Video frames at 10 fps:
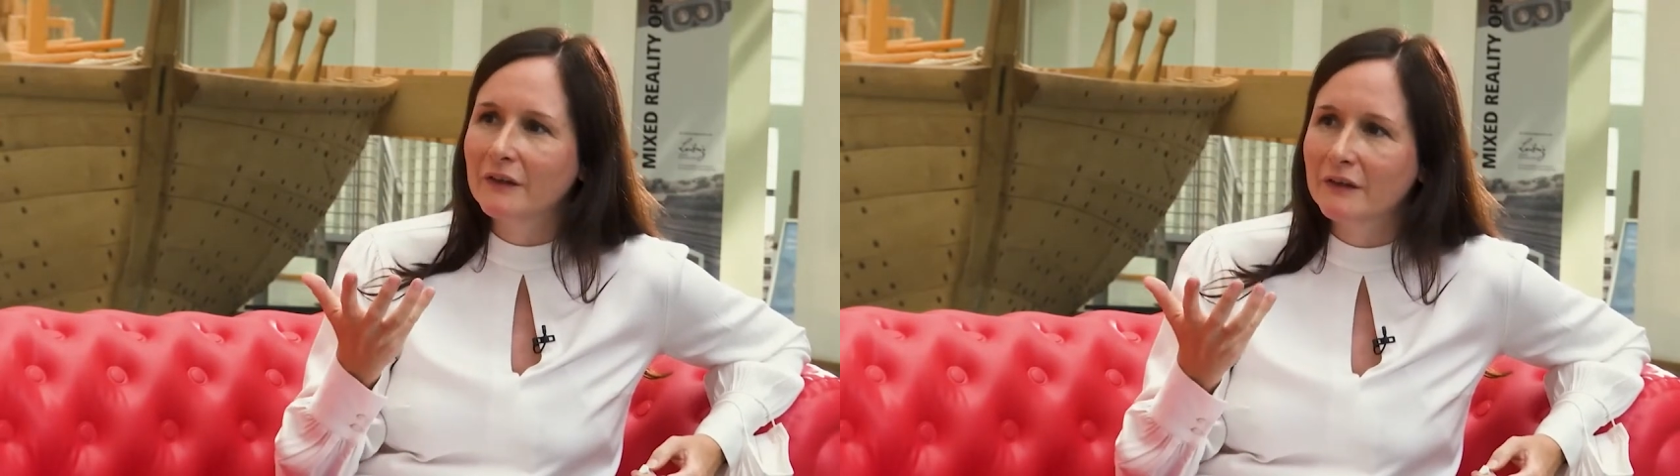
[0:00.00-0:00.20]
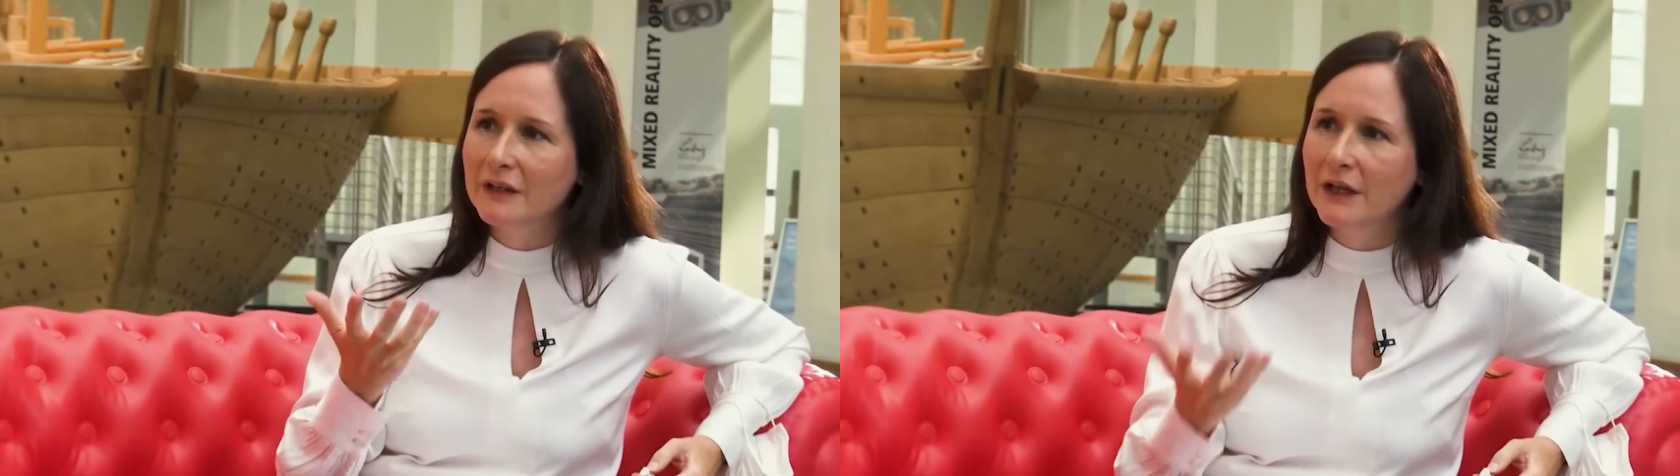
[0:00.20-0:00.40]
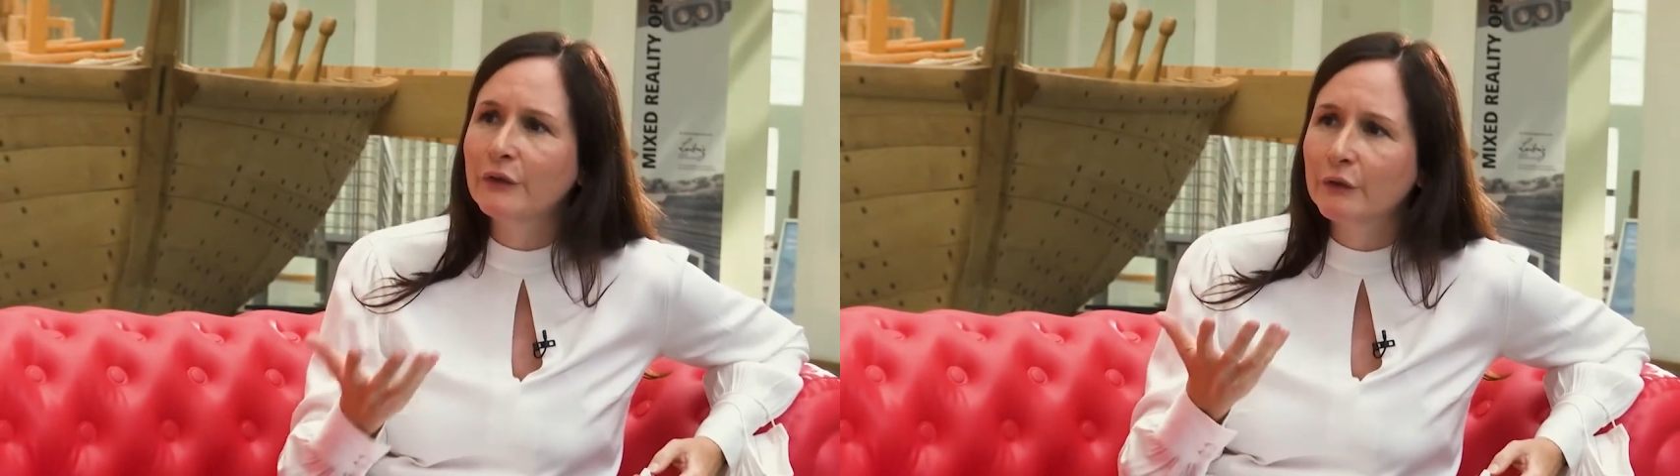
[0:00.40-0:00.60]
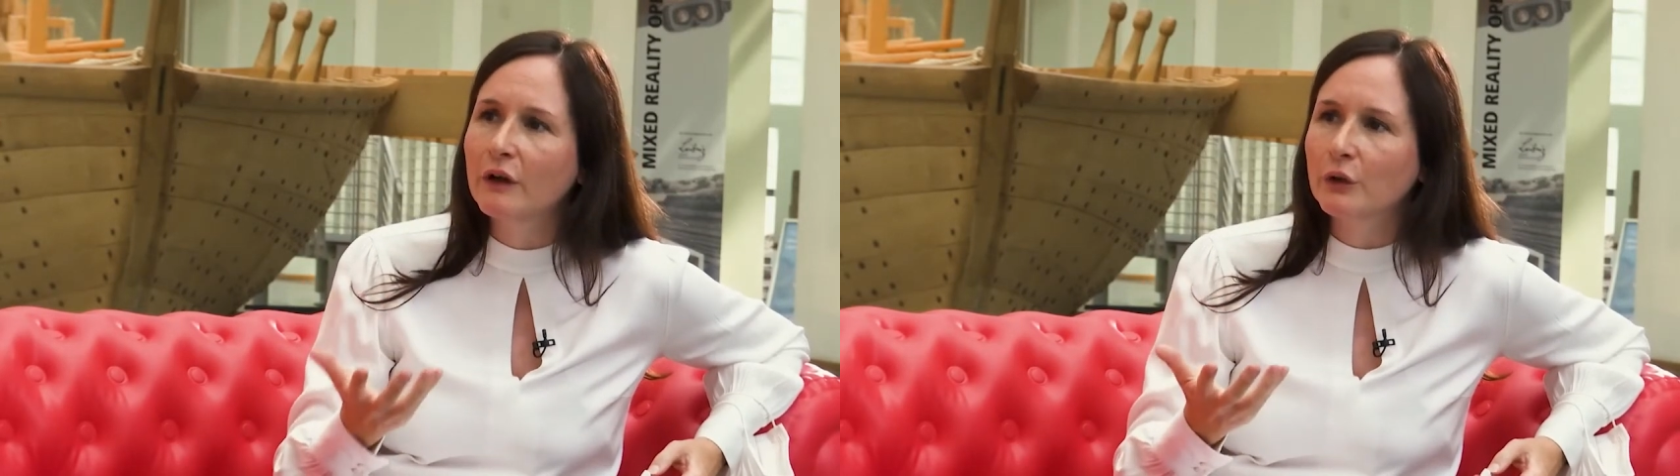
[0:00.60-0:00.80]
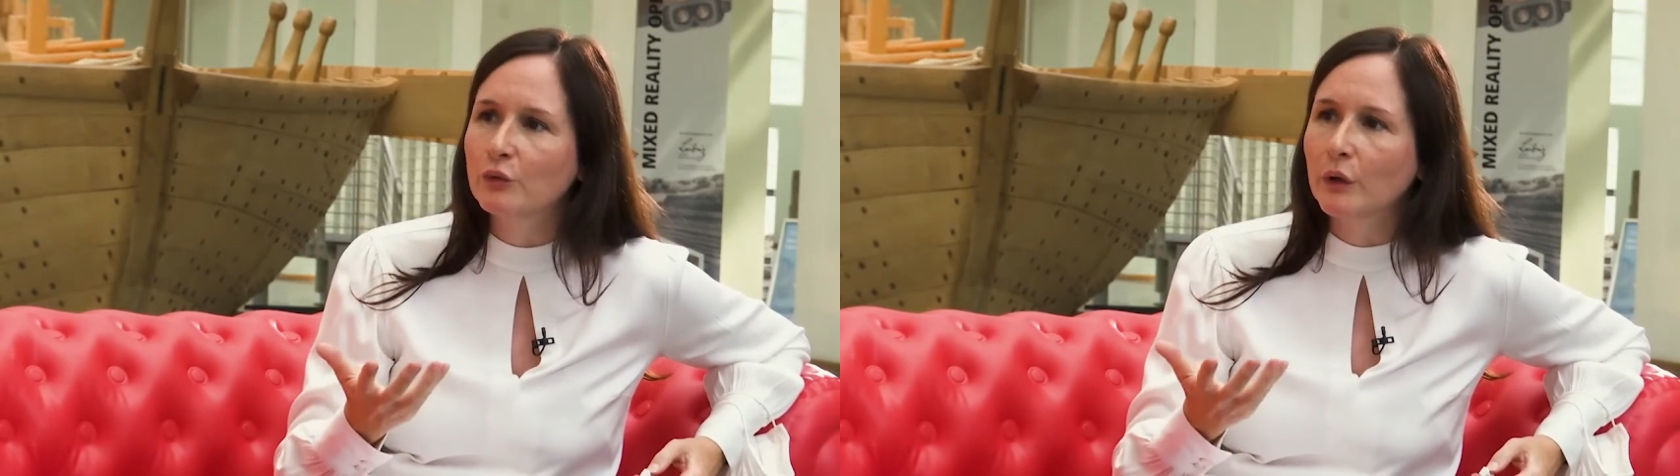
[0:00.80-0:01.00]

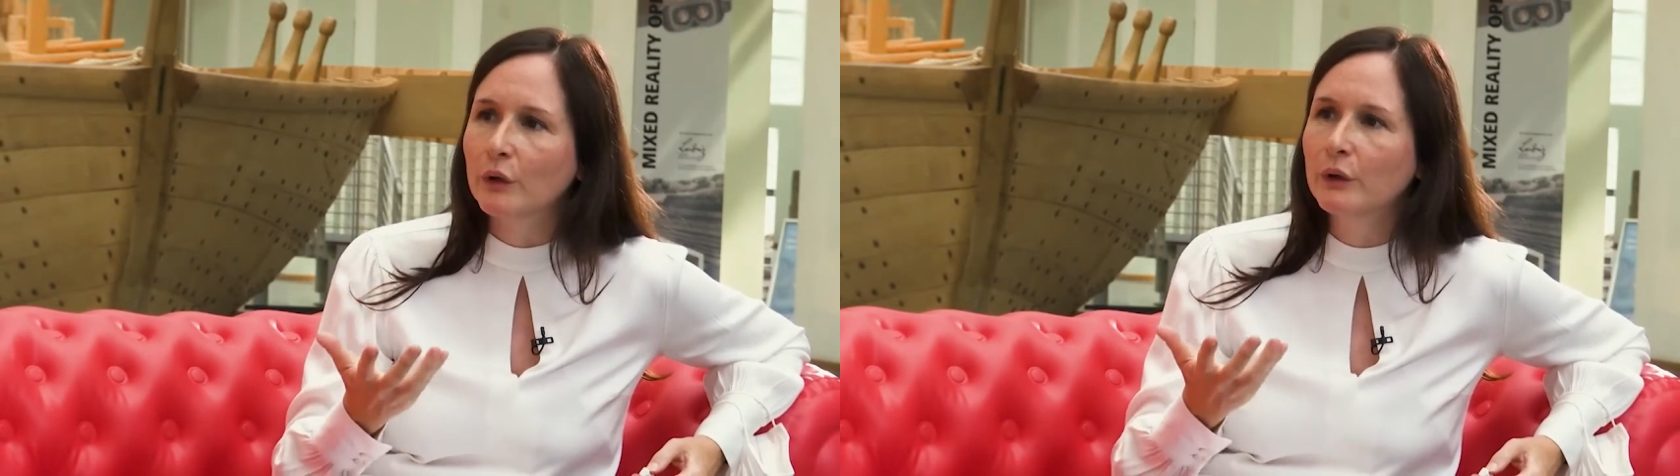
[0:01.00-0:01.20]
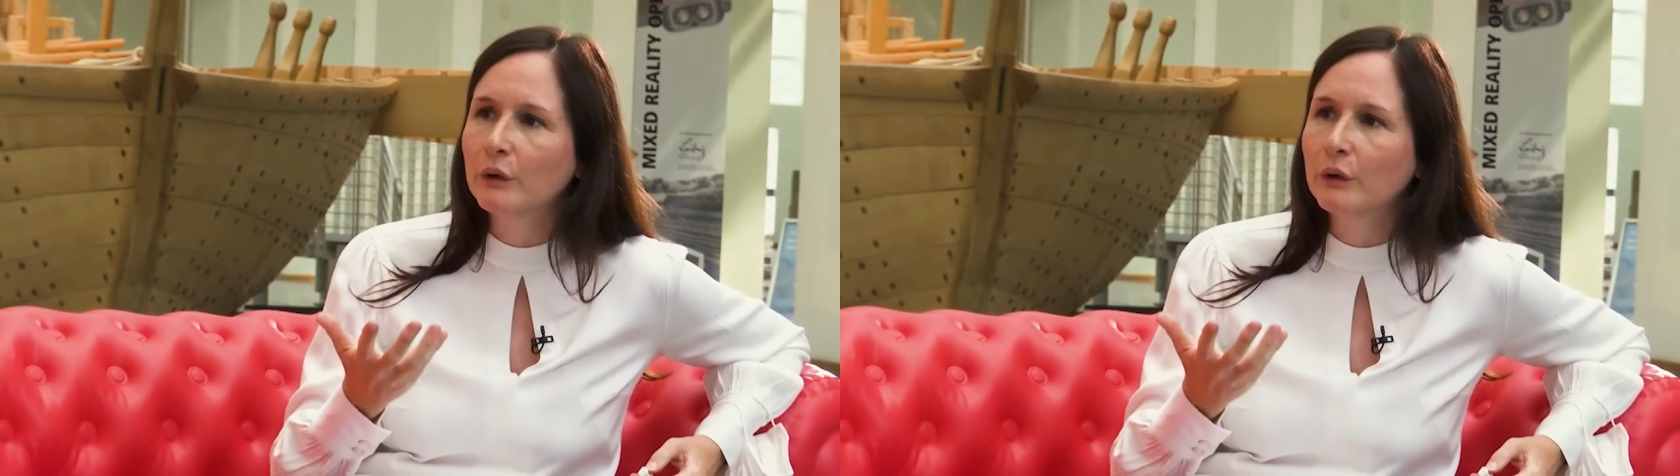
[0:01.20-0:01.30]
Resilienzfaktor